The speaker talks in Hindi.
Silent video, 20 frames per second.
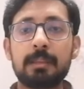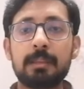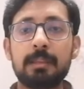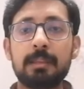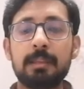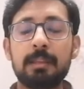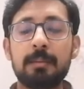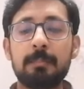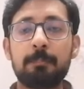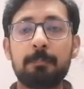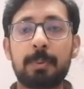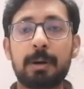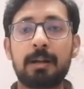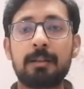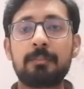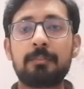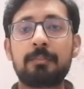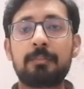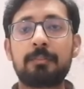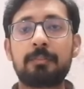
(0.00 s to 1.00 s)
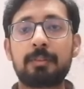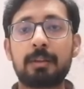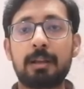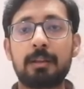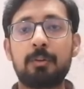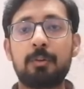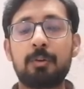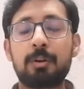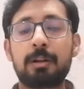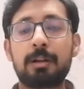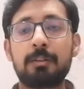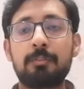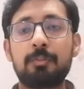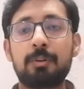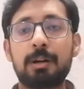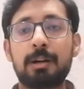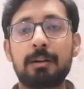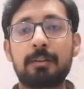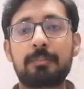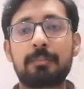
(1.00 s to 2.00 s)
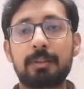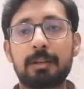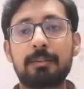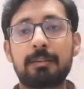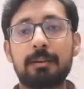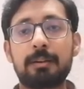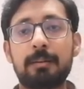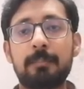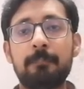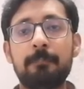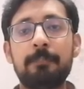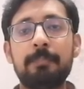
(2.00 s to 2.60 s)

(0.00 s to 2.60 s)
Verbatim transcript: कि ये पाँच सालों का जो अरसा था